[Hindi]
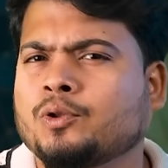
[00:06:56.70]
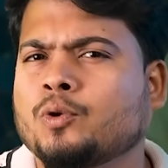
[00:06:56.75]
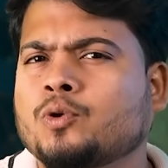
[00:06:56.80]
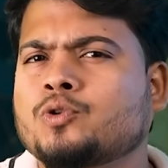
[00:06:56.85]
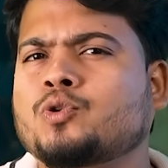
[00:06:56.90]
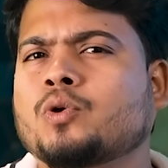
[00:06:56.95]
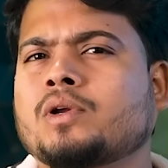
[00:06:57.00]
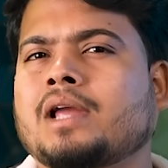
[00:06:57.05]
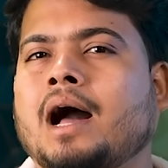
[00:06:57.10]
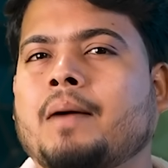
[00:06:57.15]

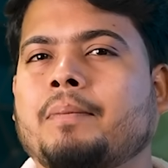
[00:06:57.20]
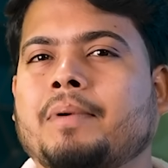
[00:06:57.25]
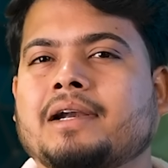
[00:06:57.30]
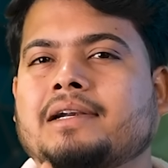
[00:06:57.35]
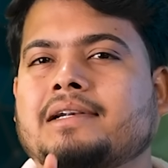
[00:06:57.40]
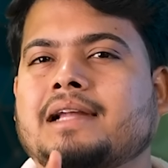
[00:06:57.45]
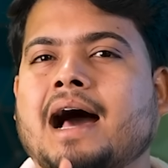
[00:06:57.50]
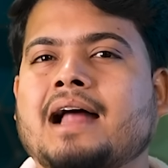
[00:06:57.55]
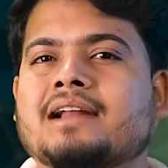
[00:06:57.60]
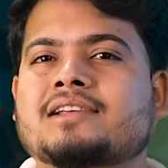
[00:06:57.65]
दोस्तों यहाँ पर
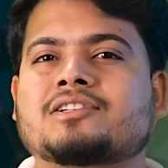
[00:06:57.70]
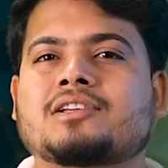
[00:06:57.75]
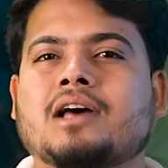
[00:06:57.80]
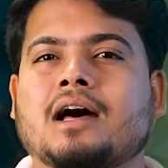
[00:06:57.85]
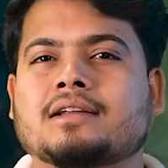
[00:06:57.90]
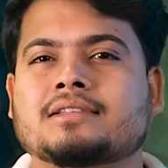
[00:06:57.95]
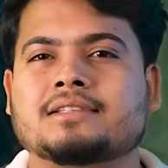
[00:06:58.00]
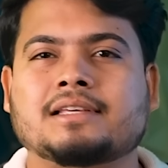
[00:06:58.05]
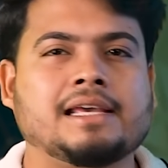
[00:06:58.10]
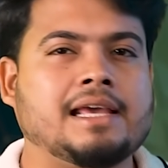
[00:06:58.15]
डार्क
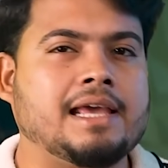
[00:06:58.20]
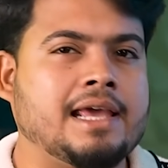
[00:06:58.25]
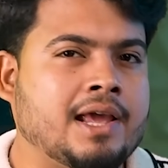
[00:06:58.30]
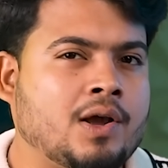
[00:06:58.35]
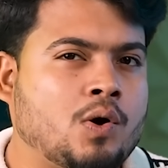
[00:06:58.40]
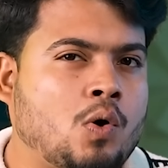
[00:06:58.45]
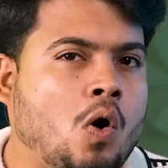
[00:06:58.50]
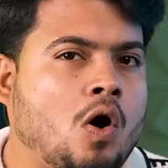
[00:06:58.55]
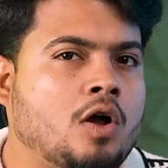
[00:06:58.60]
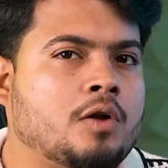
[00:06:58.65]
स्टार्स की
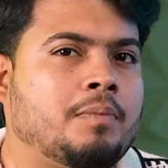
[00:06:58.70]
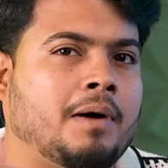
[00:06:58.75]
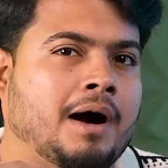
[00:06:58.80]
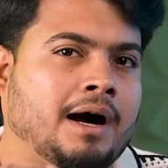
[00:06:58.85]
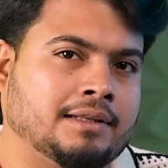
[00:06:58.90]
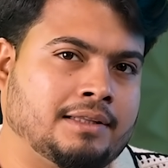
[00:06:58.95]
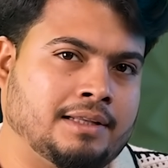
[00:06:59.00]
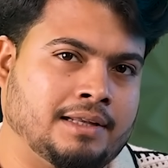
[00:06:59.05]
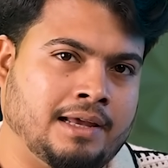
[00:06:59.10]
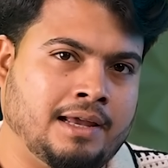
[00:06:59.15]
एक और
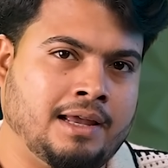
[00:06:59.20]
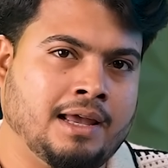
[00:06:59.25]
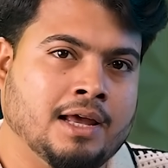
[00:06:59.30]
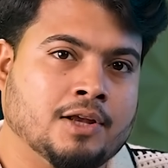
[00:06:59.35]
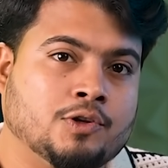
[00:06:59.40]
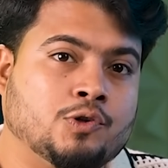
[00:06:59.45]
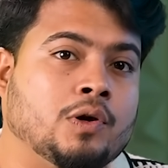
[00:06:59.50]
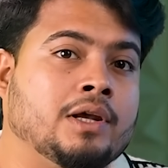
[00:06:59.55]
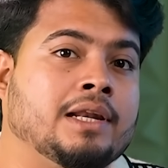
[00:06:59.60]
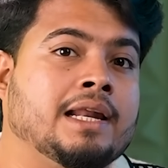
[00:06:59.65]
बात है
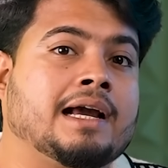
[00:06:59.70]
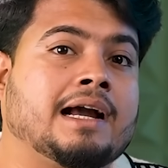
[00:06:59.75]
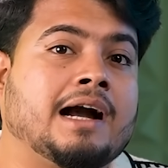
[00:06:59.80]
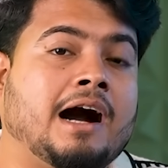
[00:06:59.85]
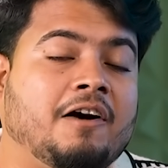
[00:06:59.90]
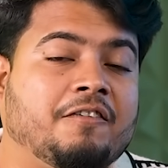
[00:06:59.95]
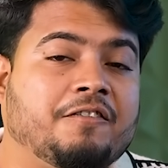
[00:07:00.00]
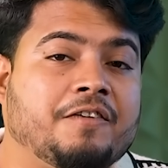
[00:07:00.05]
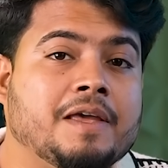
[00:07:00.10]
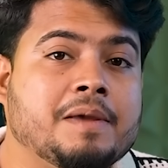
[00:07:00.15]
जो इन्हें
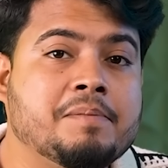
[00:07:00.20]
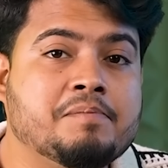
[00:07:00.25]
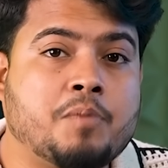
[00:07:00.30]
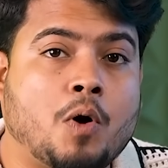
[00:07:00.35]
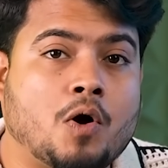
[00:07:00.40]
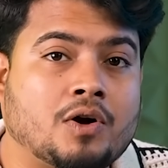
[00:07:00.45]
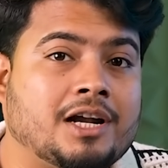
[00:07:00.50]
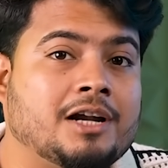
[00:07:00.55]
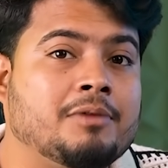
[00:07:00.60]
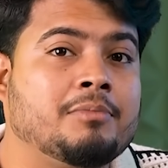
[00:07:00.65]
काफी
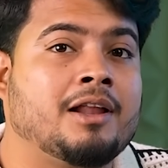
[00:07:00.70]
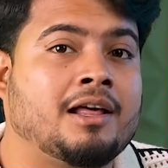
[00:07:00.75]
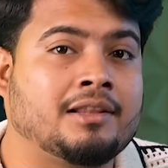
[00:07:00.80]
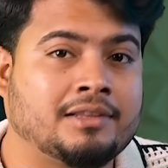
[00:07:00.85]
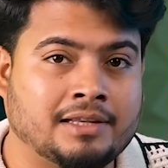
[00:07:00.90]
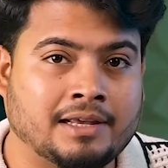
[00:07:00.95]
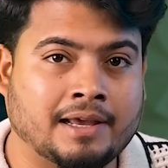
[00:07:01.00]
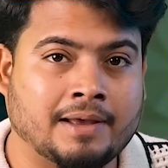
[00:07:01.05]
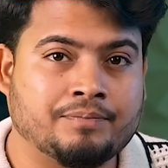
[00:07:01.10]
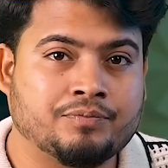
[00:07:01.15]
इंपॉर्टेंट
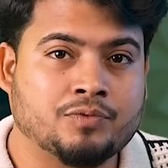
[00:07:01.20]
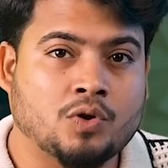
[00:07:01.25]
बनाती है